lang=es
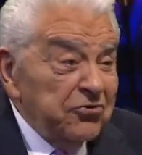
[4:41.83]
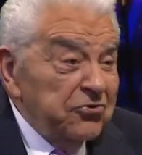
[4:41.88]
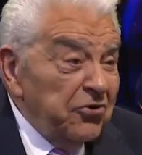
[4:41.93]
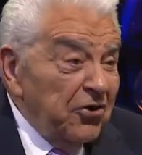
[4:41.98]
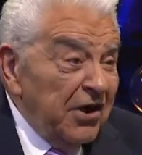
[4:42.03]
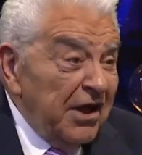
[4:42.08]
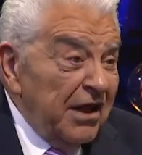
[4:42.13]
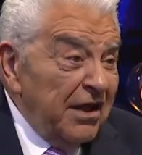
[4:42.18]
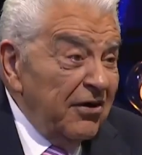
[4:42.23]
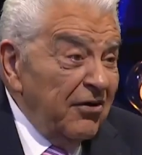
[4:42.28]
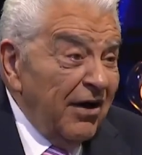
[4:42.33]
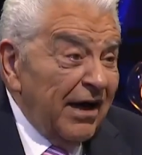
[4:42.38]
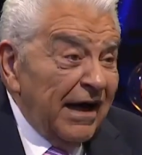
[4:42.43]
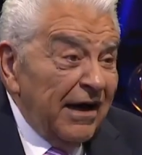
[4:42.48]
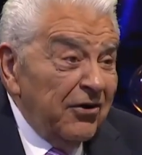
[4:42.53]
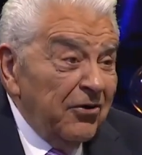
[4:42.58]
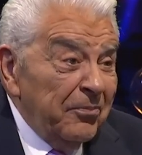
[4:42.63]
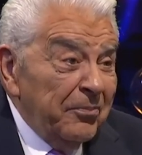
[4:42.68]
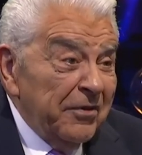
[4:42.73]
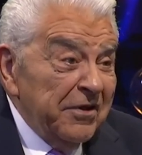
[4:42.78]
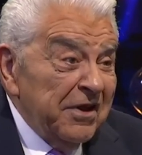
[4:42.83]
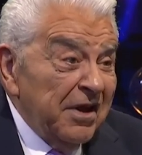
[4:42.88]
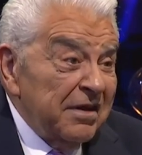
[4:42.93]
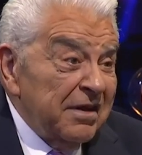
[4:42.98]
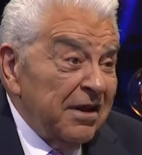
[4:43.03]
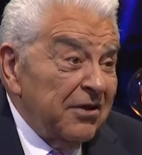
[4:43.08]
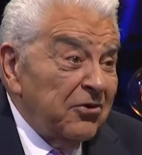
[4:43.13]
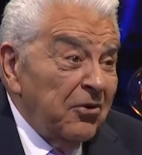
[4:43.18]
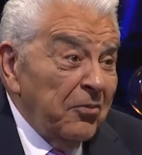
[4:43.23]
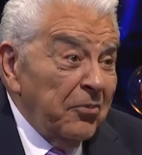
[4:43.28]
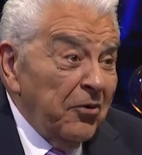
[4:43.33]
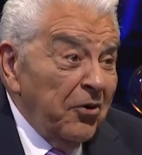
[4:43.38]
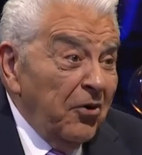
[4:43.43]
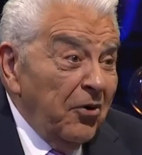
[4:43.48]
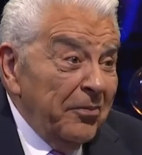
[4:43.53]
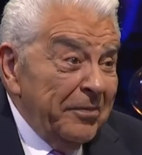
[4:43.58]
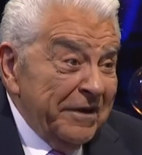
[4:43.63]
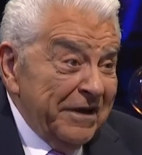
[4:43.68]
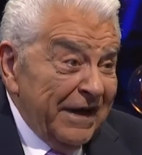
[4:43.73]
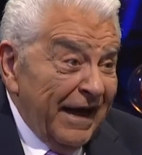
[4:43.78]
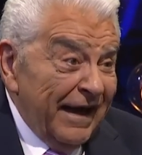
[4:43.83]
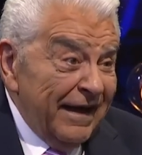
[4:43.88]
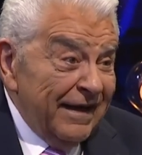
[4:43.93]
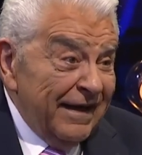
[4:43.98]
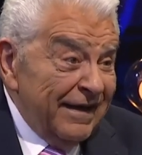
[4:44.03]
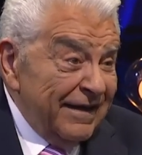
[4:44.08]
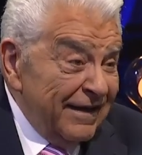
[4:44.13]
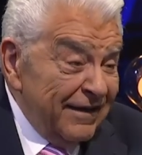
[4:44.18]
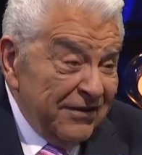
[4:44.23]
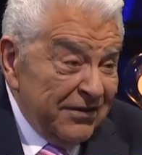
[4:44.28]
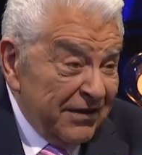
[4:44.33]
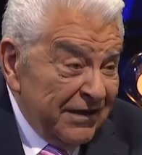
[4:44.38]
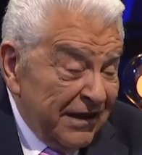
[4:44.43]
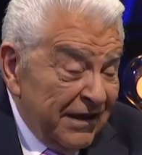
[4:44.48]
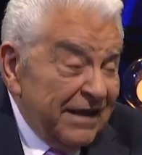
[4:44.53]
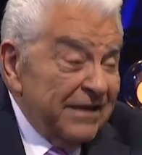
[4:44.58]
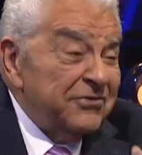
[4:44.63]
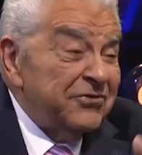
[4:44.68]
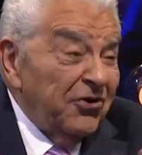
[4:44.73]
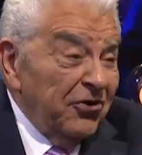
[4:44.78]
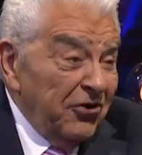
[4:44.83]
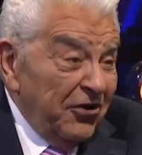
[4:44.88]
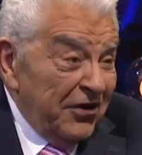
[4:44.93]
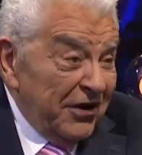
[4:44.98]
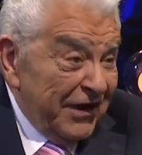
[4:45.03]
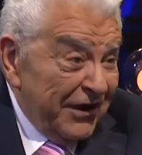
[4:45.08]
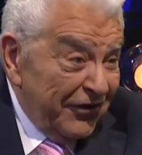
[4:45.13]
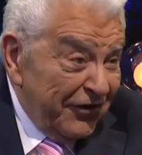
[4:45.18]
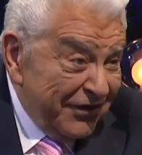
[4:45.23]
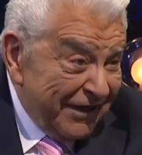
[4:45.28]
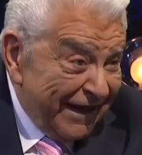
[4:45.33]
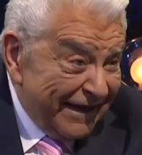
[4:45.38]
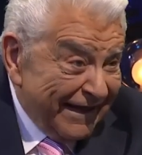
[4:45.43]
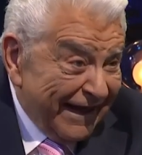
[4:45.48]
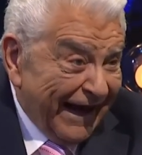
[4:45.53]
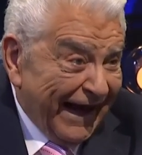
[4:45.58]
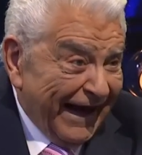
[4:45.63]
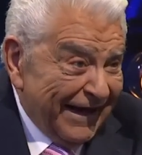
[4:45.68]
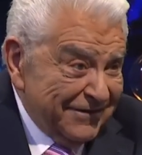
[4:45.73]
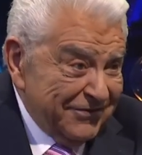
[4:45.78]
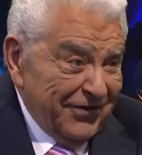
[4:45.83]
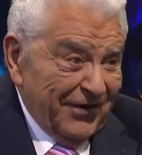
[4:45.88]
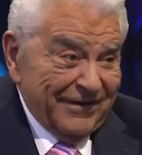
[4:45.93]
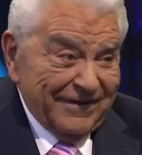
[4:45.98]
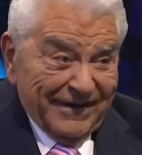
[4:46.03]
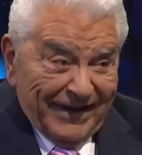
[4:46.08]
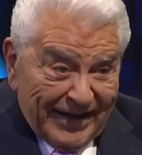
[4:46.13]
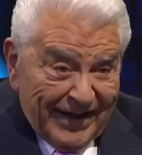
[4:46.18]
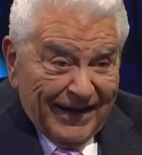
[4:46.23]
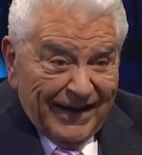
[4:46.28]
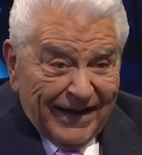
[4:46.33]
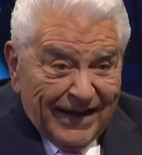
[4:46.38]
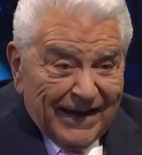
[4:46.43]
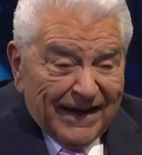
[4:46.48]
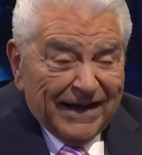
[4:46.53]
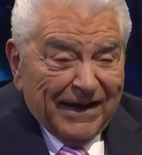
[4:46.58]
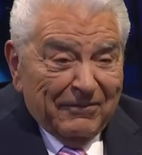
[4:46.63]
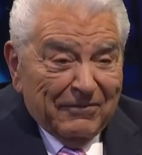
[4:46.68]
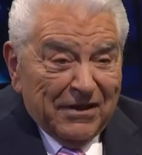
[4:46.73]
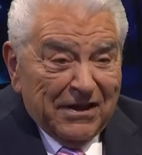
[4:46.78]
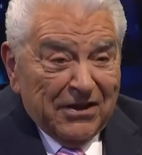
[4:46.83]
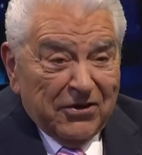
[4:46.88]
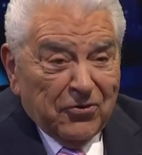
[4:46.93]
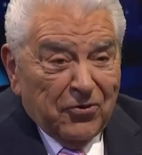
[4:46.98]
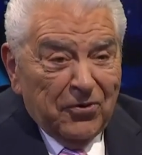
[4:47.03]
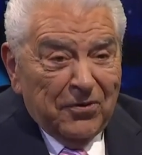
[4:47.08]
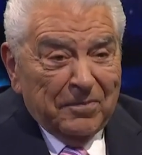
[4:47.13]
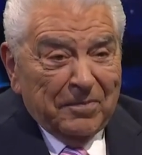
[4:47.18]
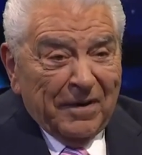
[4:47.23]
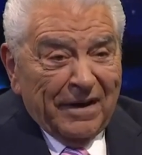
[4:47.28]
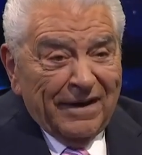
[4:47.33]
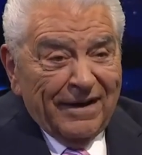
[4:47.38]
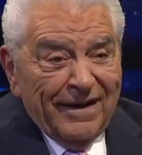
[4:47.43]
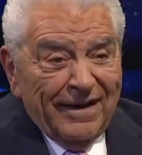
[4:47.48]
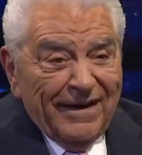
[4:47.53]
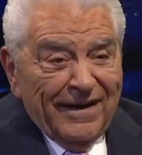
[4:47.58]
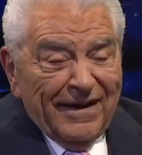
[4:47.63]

no he leído a Carlos Peña, ah. así que no puedo opinar, ah, eh, no lo he leído en este caso, así que, que me disculpen.